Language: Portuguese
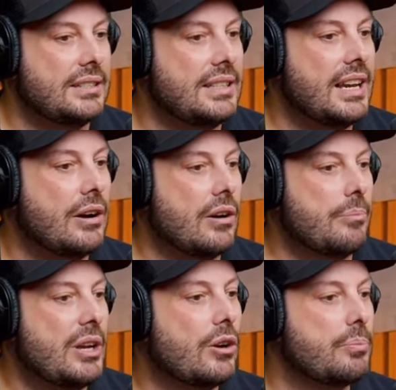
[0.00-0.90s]
é ser
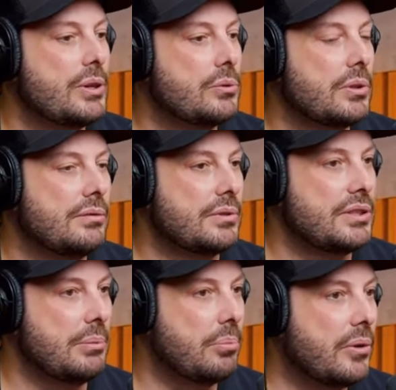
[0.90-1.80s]
a melhor pessoa que
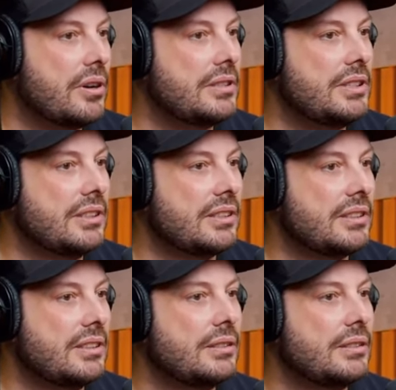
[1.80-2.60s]
você pode uhum.